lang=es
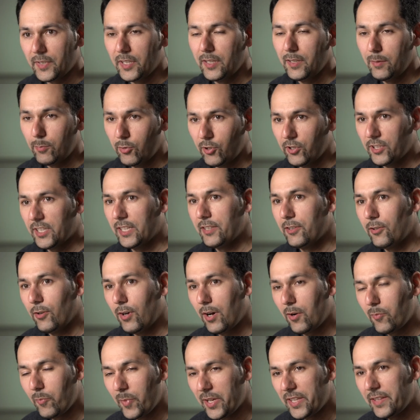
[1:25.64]
y por lo tanto
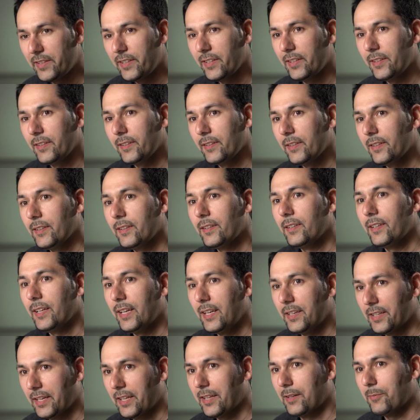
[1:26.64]
aumente
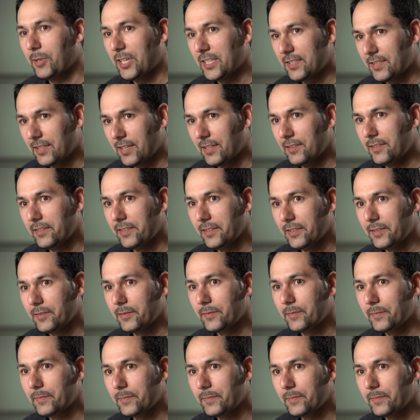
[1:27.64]
el radar backscattering.